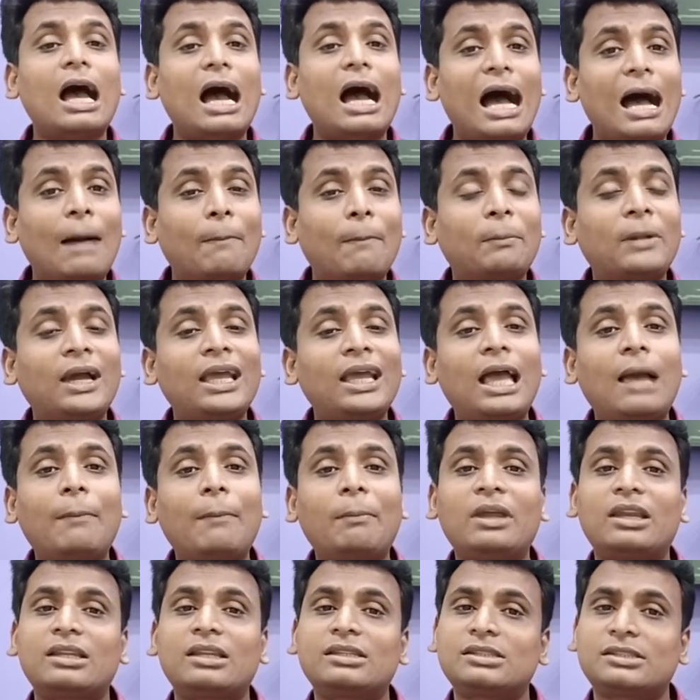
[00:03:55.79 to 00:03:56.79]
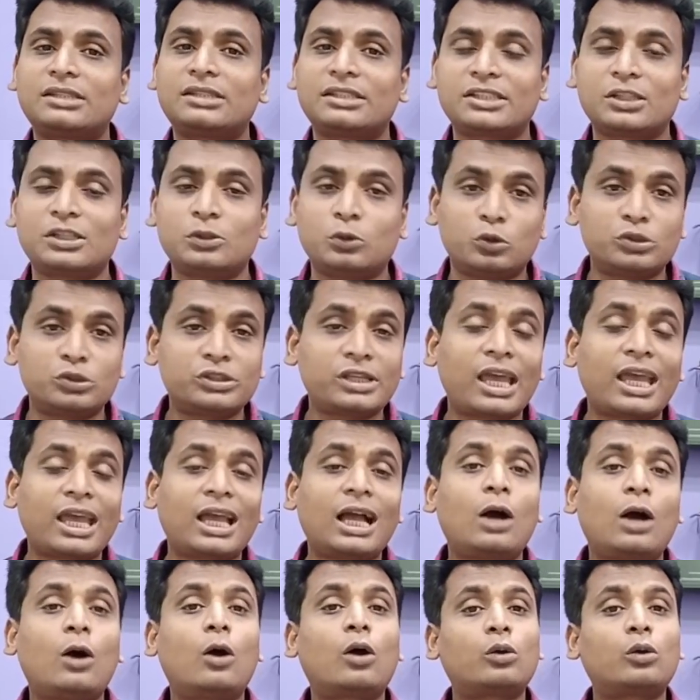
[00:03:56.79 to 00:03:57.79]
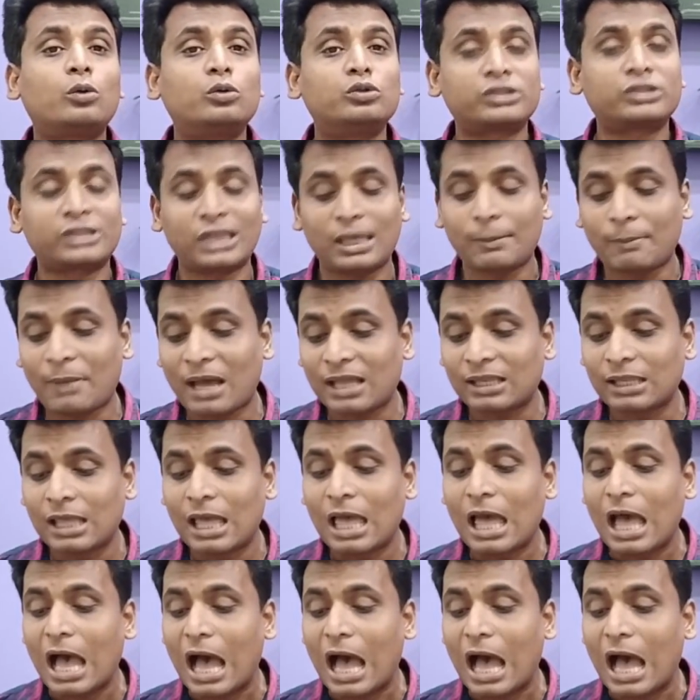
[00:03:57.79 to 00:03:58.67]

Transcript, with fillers: आपका यहाँ पे रजिस्ट्रेशन हो जाएगा और उसके बाद